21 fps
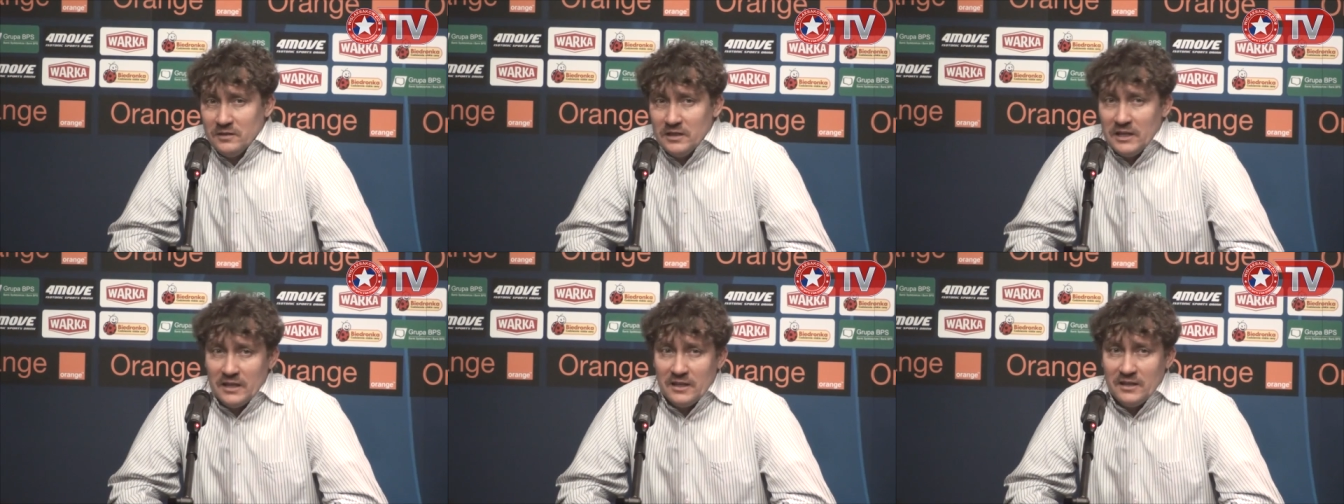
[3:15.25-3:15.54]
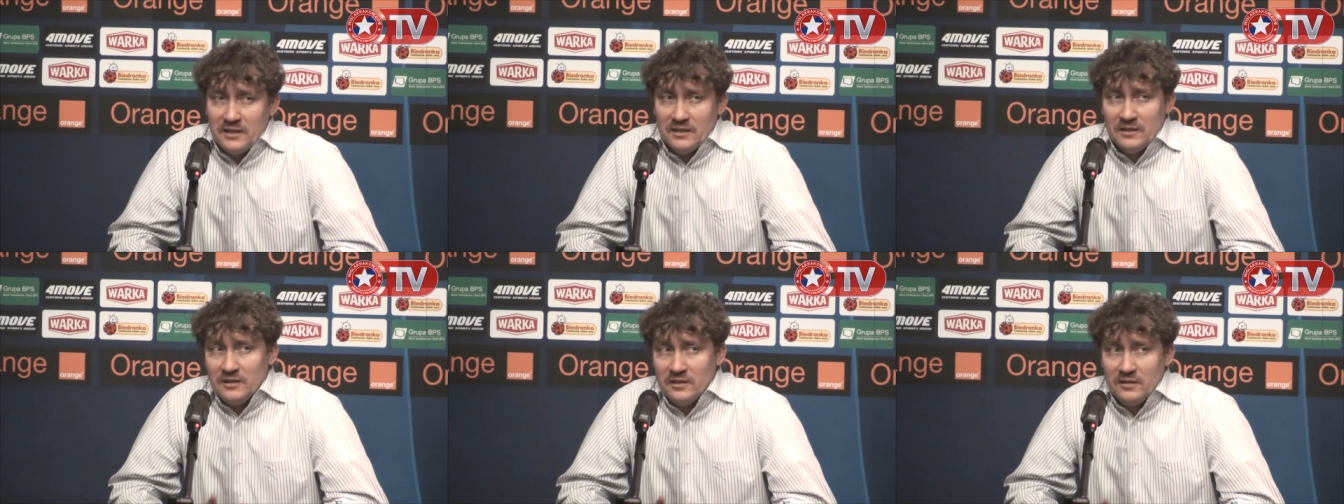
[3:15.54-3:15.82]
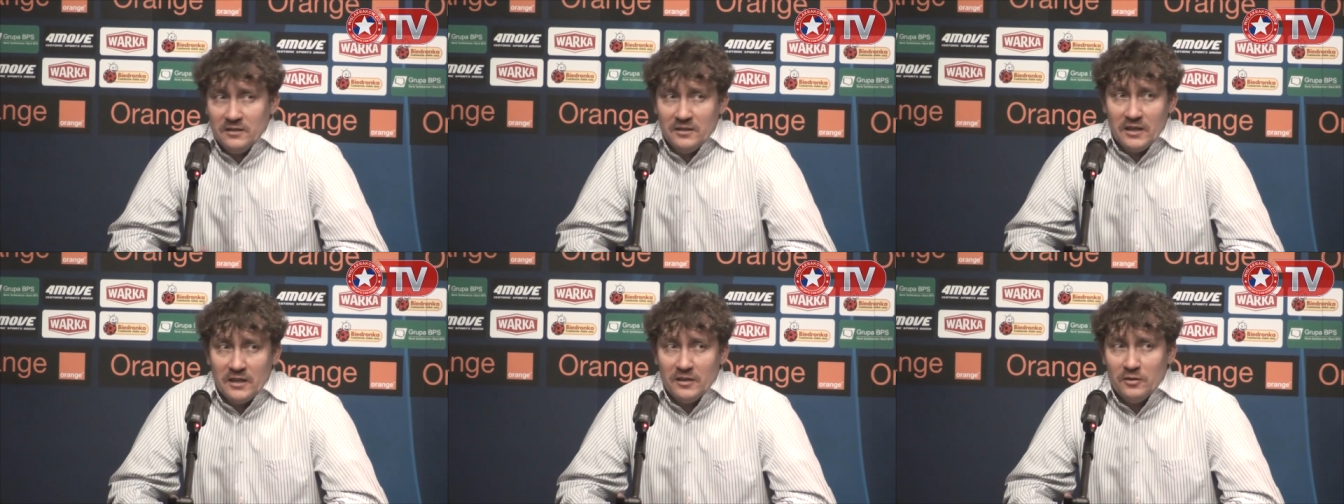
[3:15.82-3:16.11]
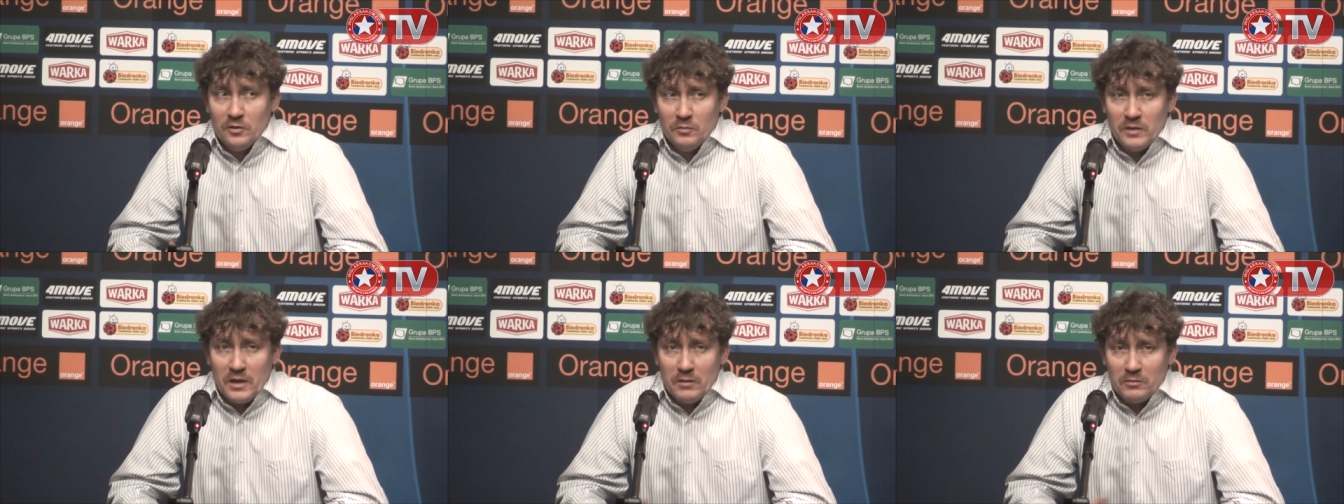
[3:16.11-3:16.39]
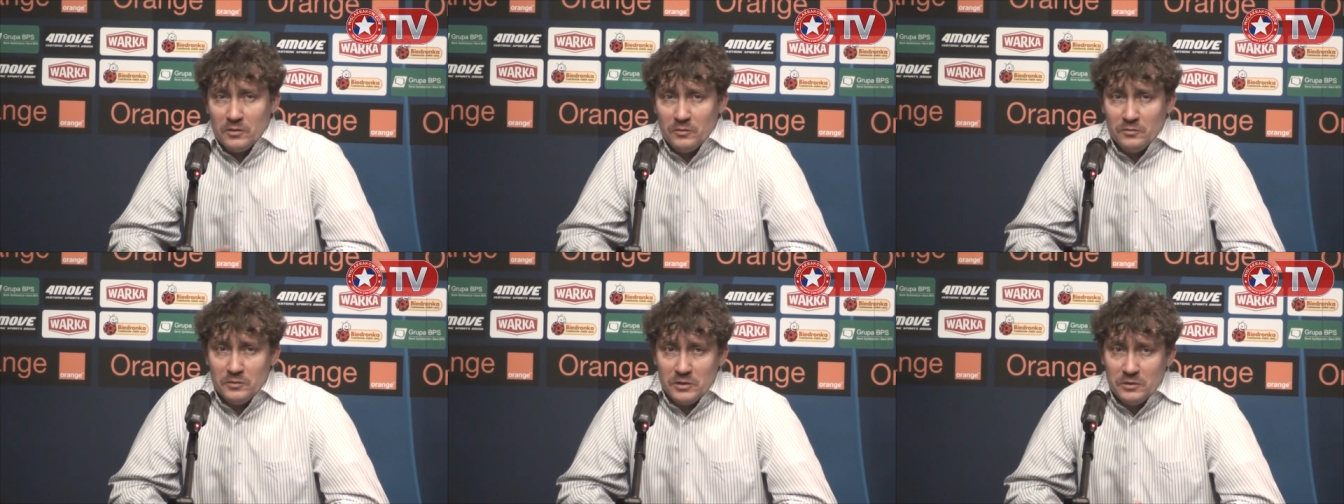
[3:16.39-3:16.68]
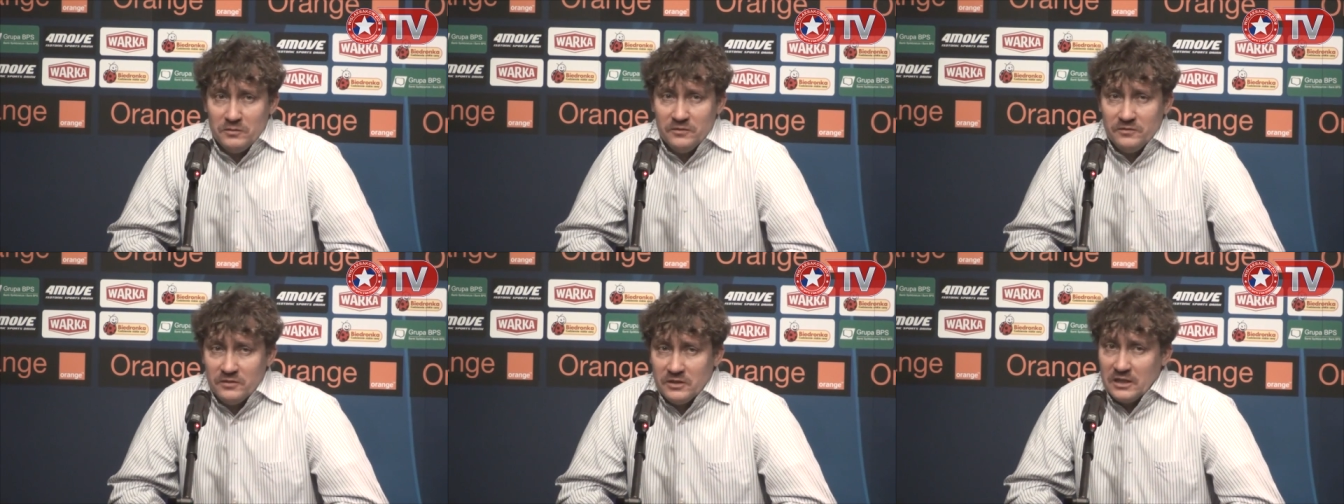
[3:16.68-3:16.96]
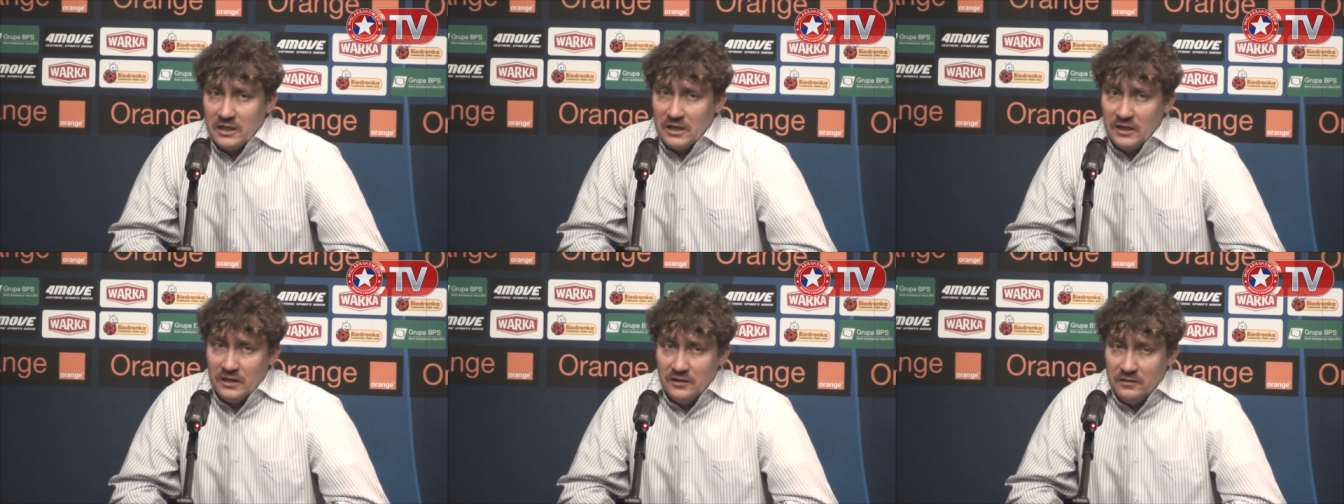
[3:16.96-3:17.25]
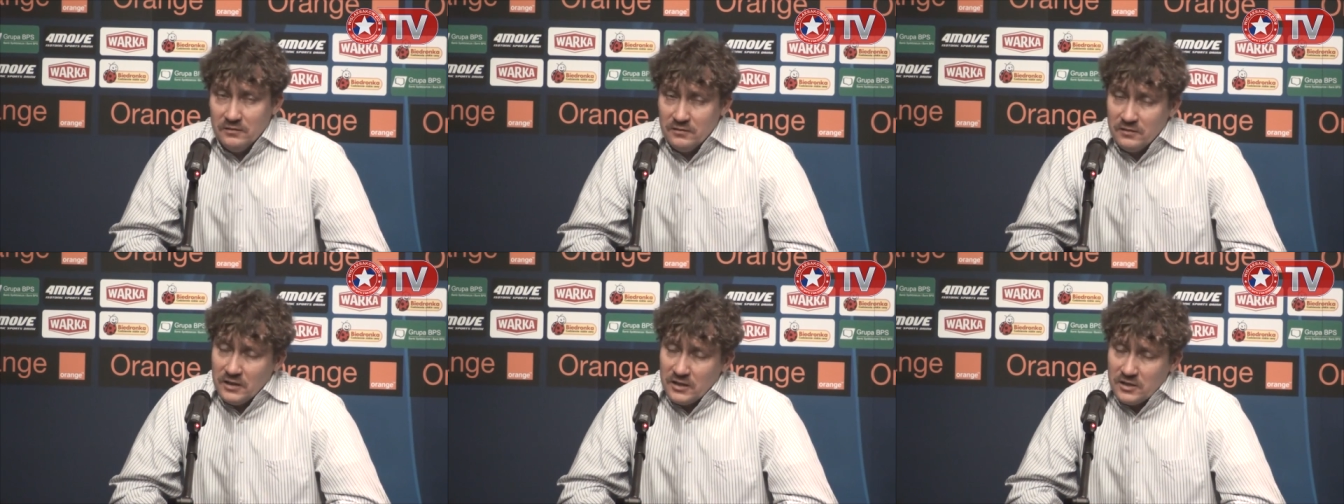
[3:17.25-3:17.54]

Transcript: jed, jedną bramką byśmy wygrali.